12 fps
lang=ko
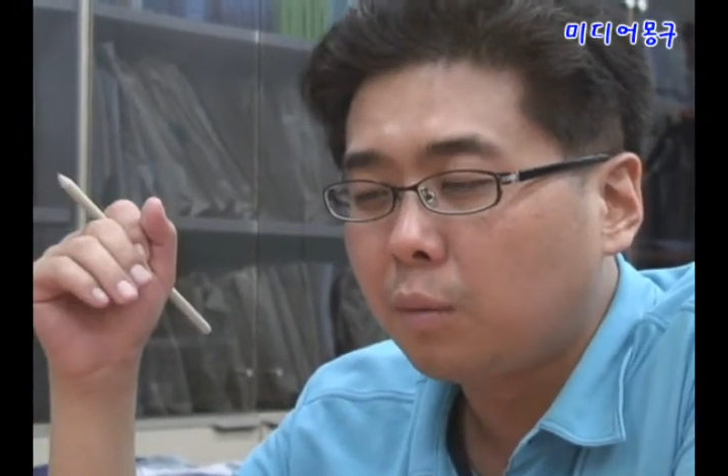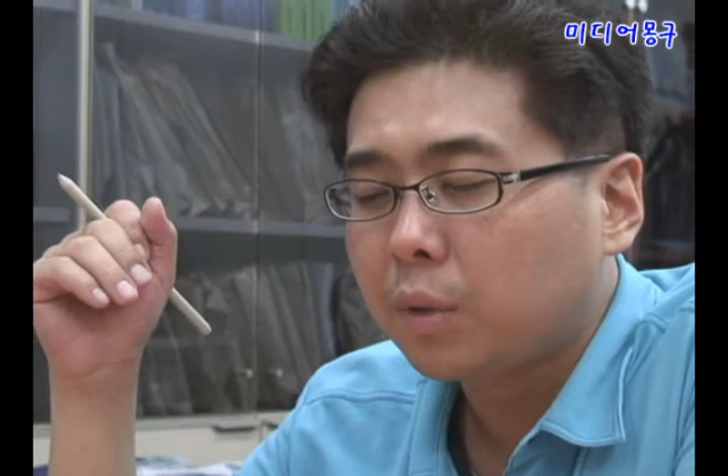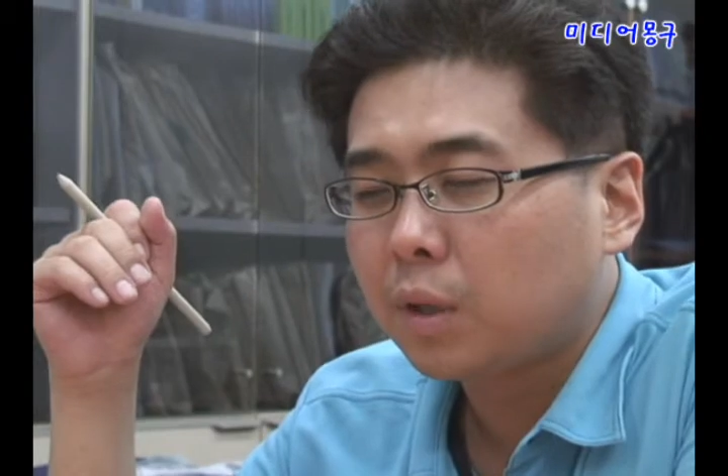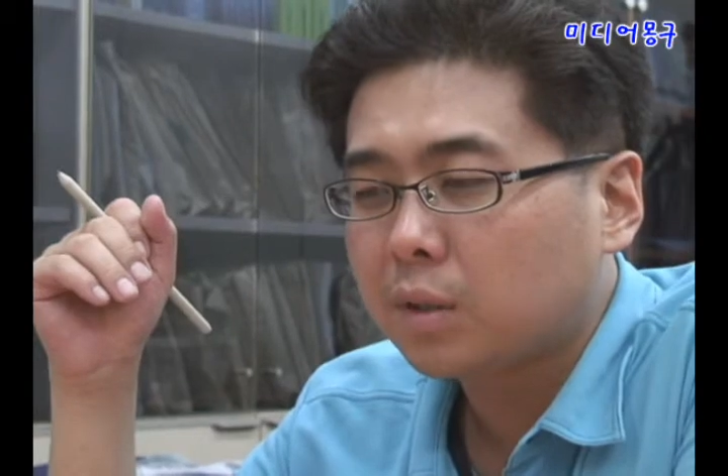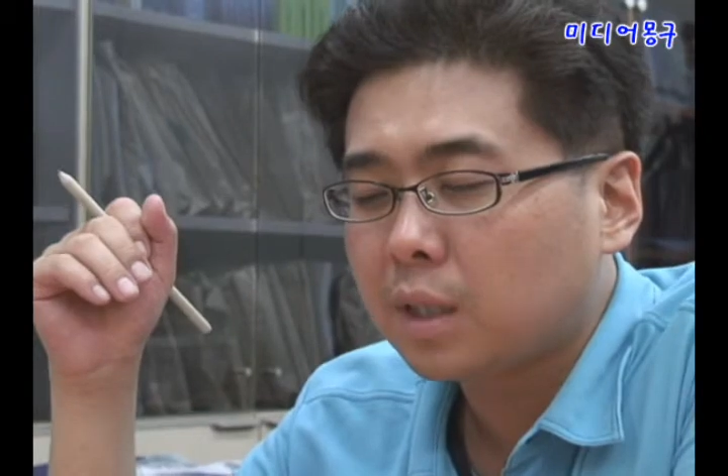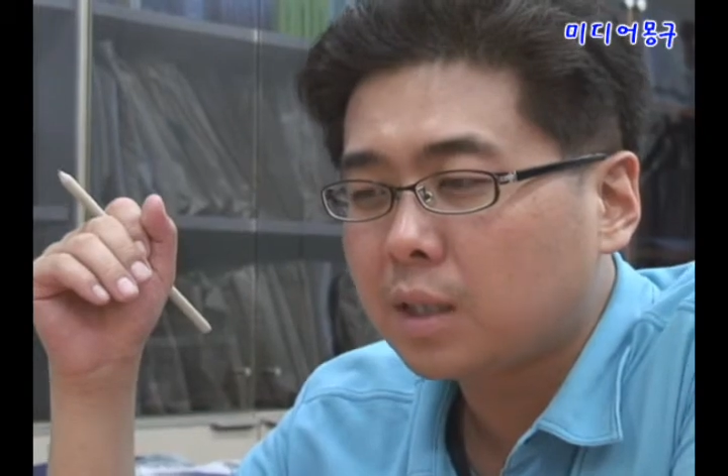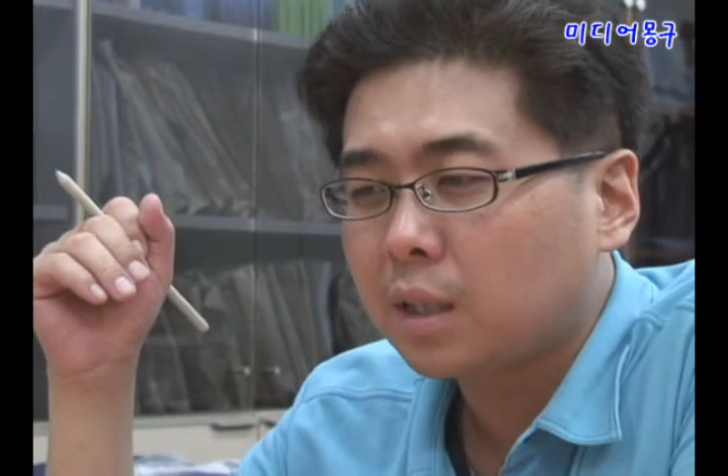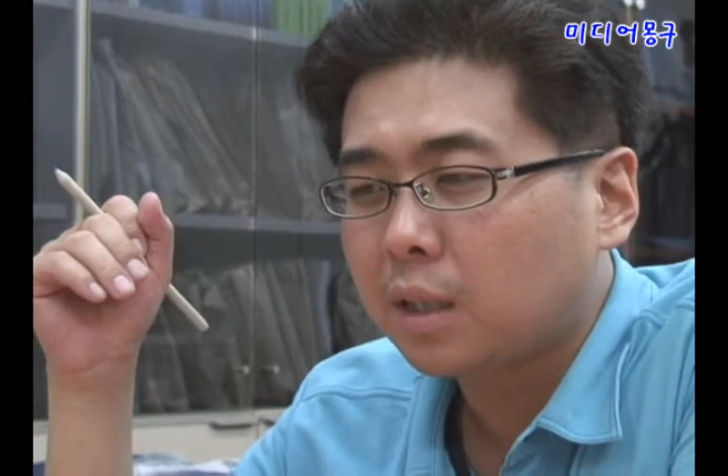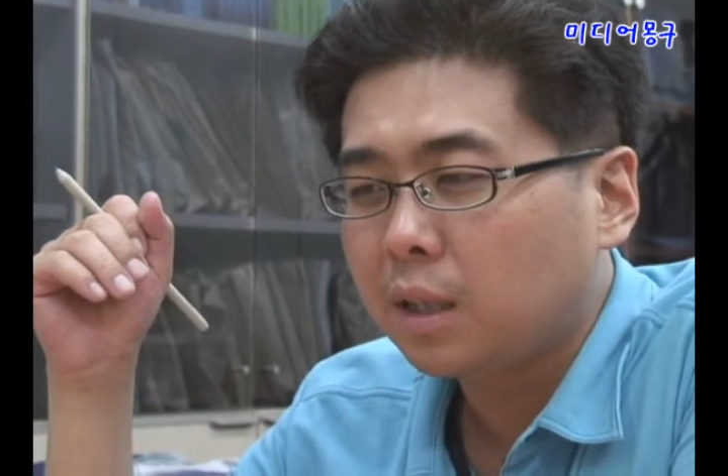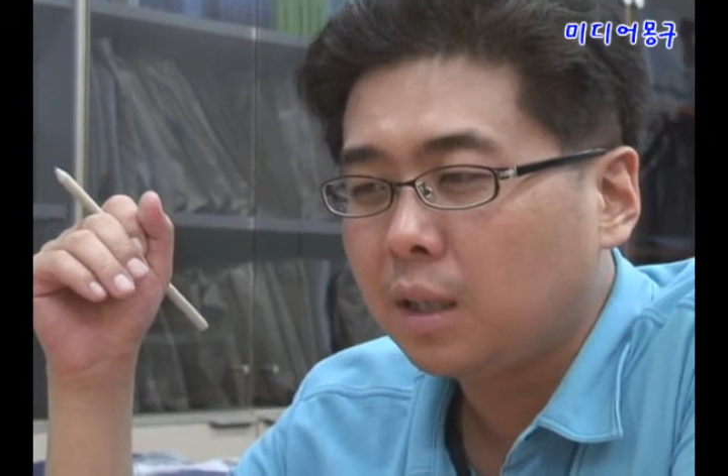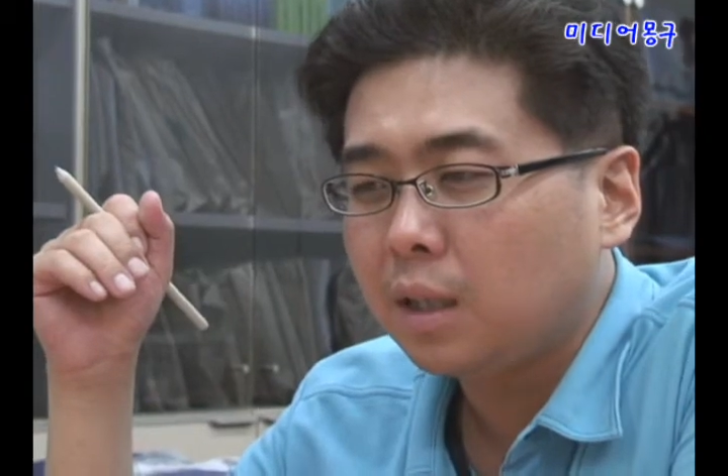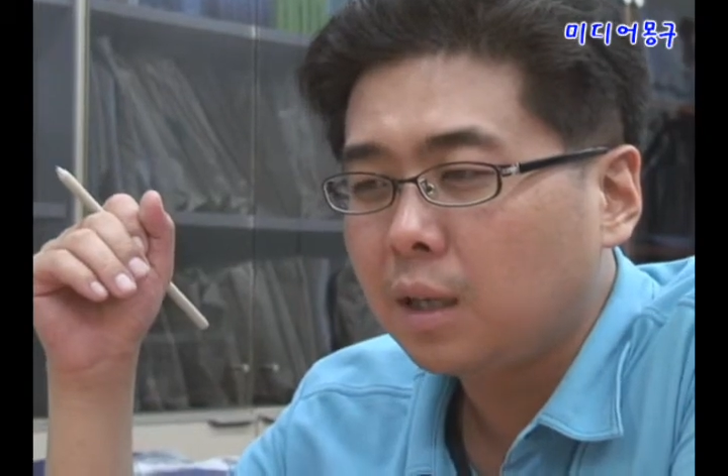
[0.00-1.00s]
엄기영
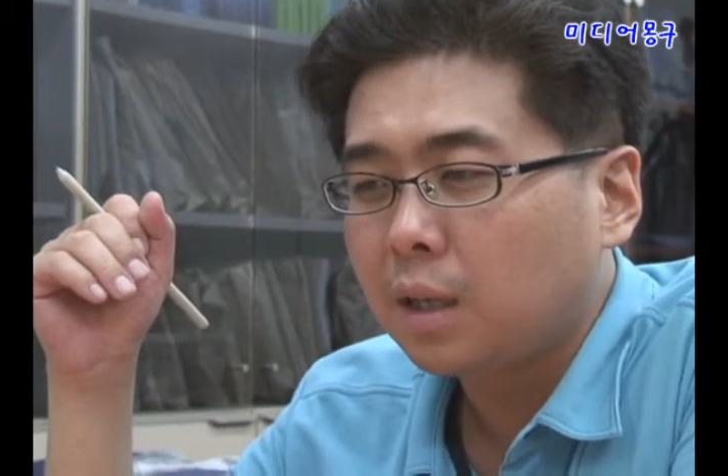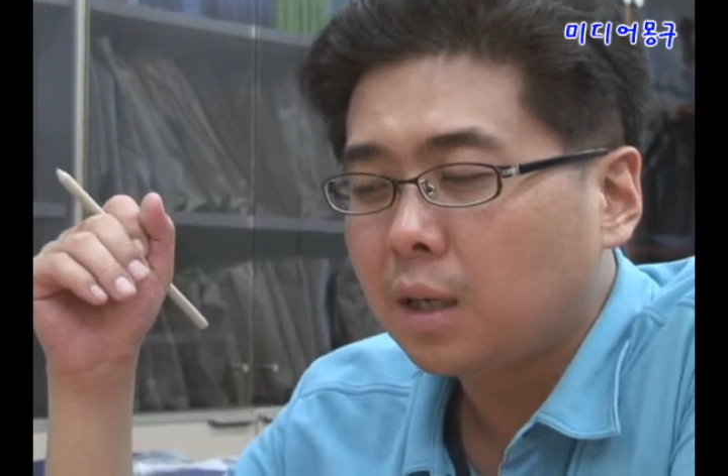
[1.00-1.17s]
사장이